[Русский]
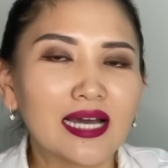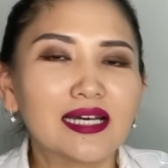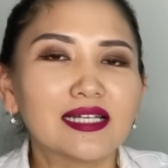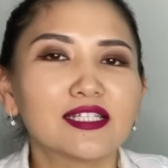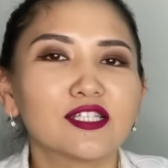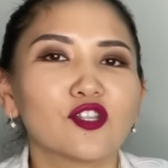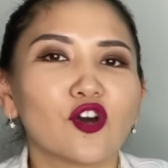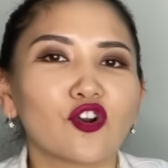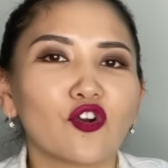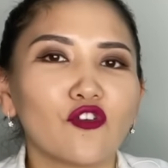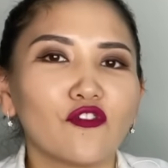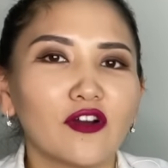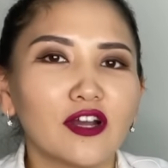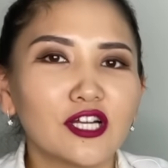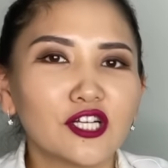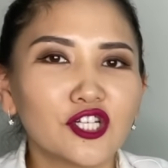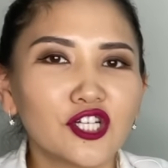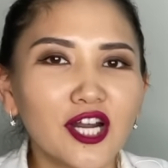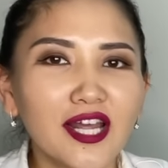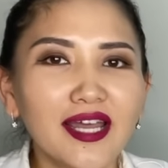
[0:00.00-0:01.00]
Здоровая
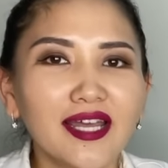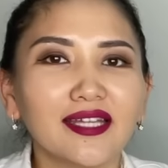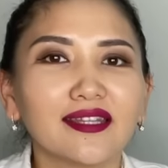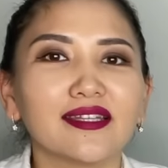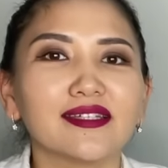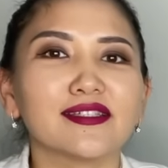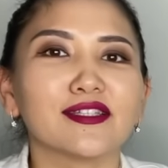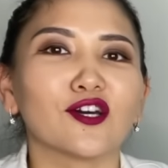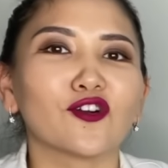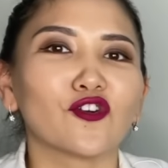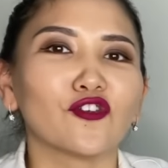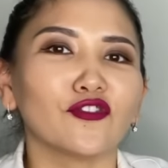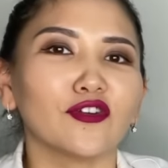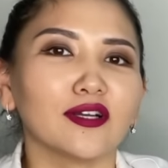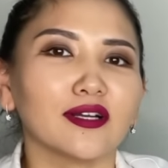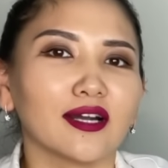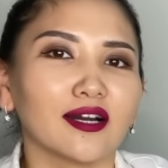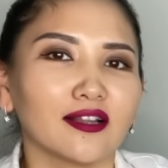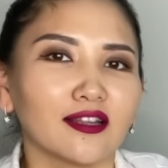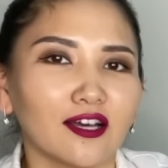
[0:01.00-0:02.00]
шея – это здоровая
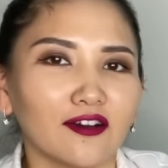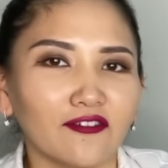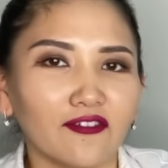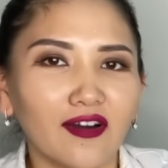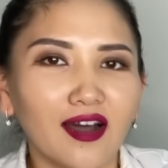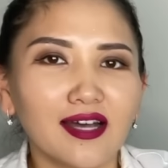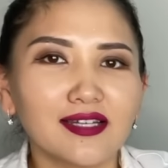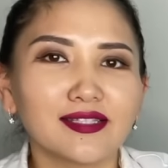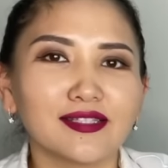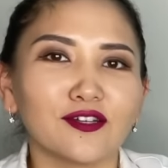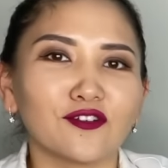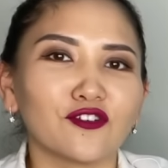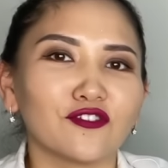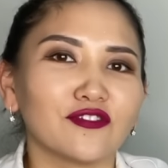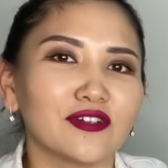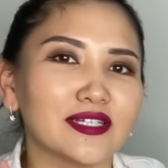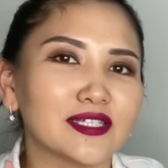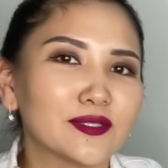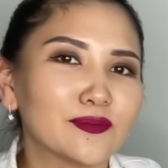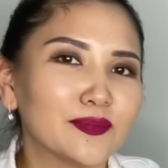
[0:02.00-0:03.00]
голова,
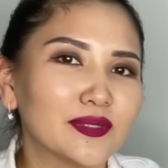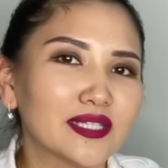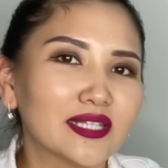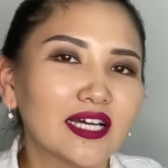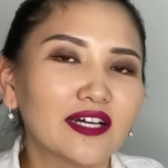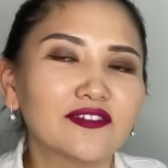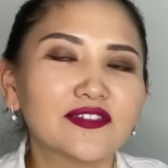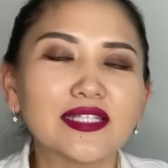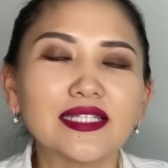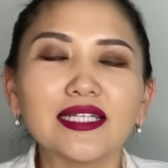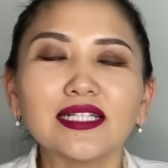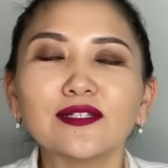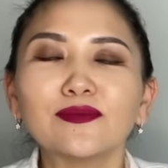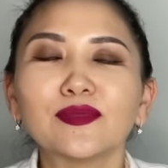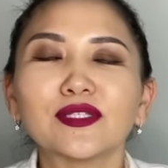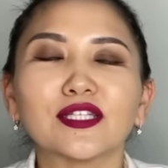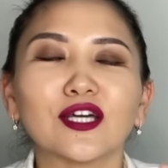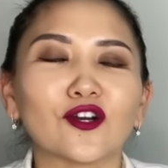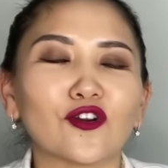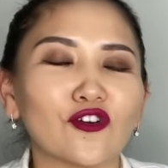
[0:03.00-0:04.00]
здоровая спина, в целом
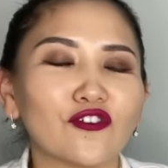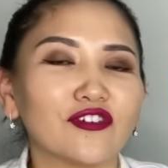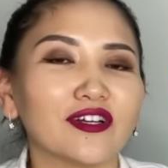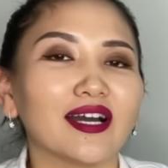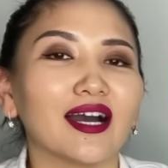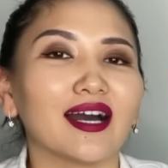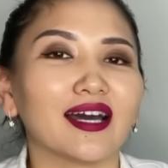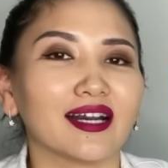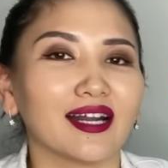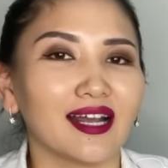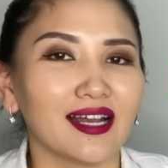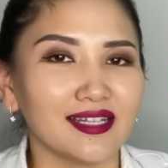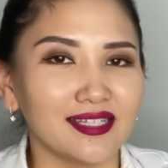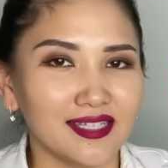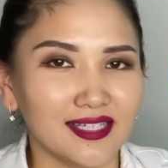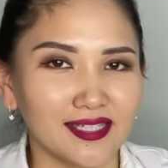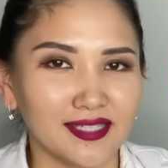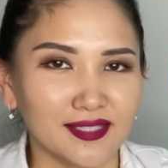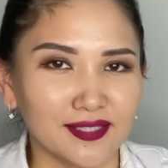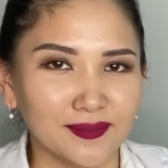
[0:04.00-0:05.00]
здоровый
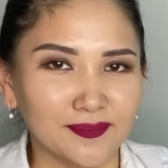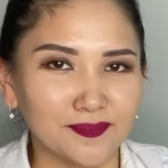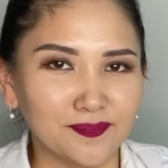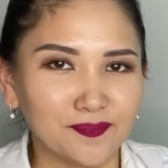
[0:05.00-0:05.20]
организм.